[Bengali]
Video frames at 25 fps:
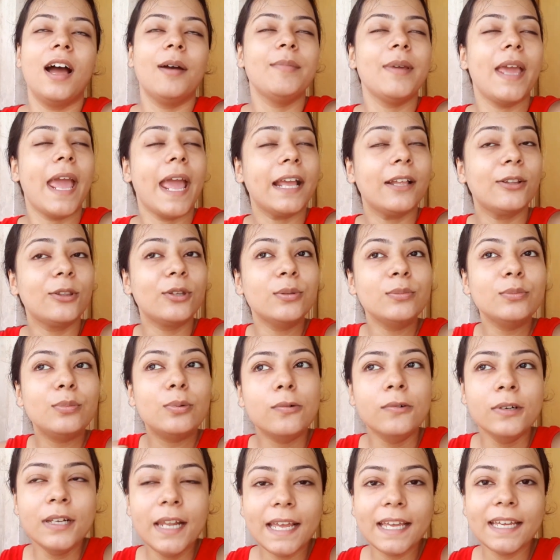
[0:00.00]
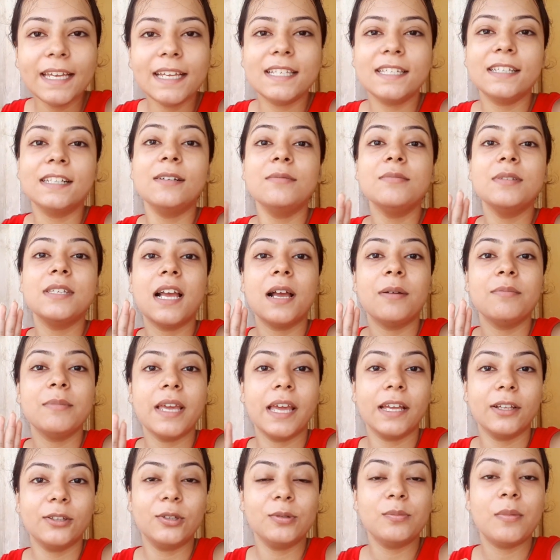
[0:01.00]
আমি একদম ভুলেই গেছিলাম যে
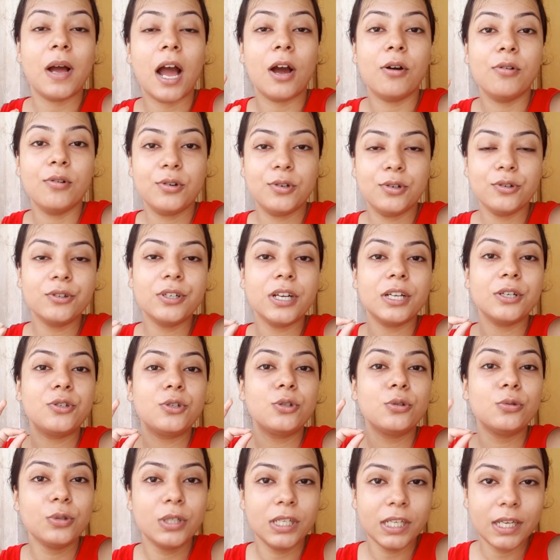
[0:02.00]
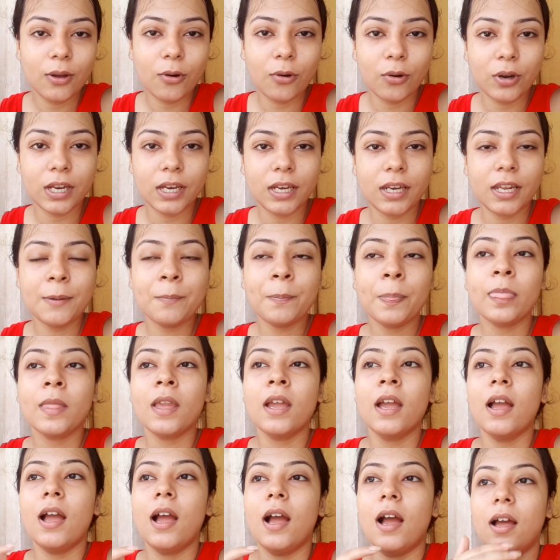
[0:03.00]
আমি একদম আউটড্রোটা শ্যুটই করিনি
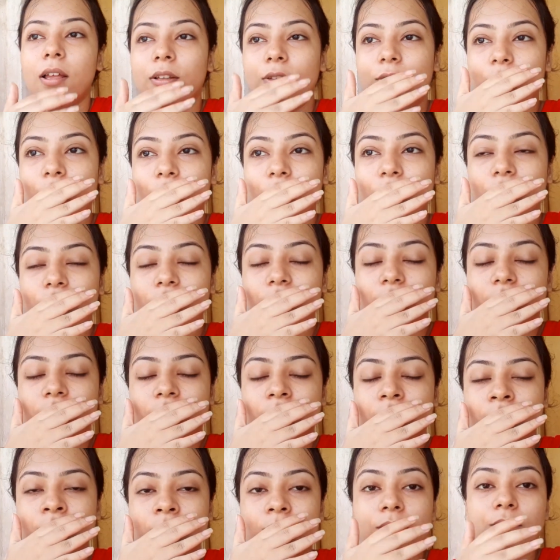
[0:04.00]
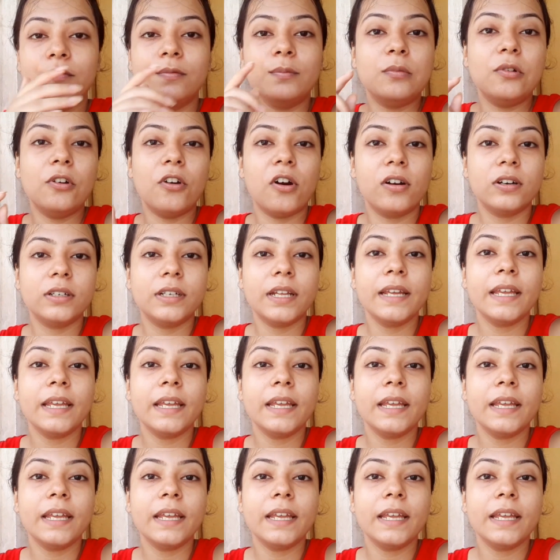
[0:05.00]
তো ব্লগটা